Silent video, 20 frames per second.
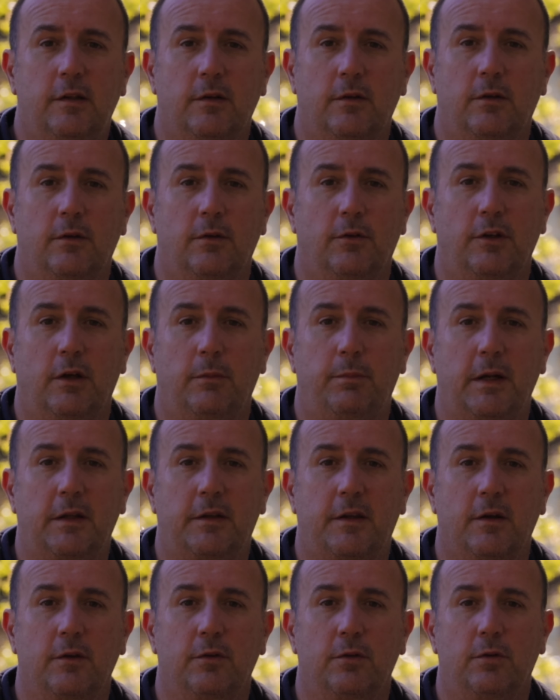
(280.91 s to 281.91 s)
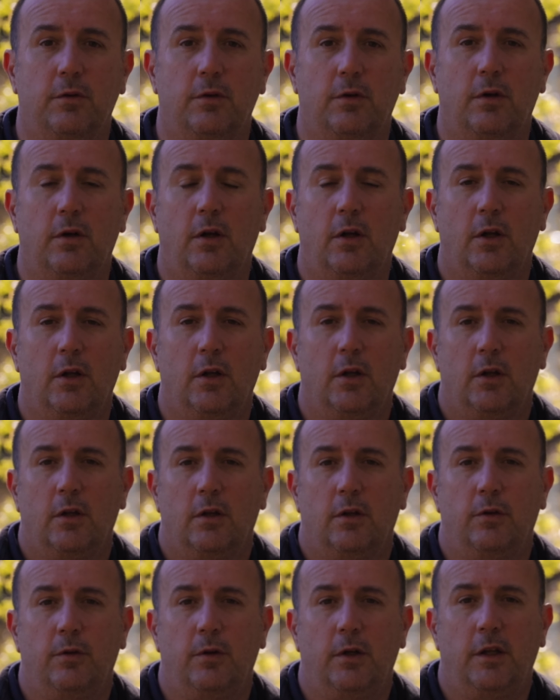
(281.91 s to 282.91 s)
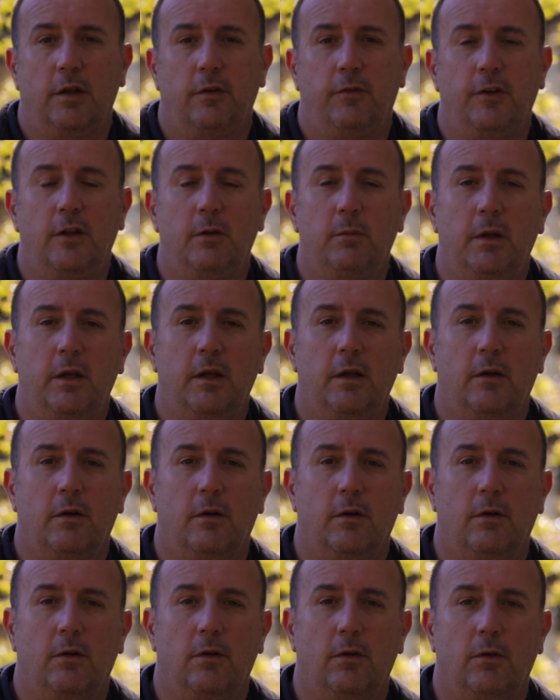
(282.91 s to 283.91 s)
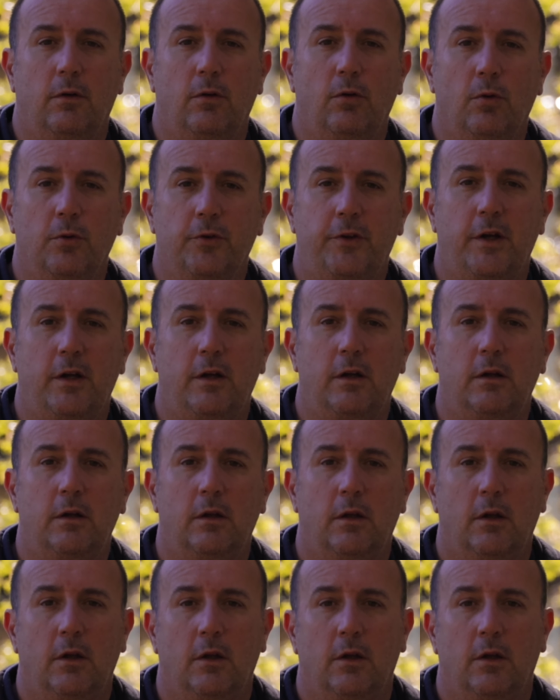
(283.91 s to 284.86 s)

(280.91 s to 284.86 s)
Euh, on n'a pas le temps de, les filmer euh, longtemps.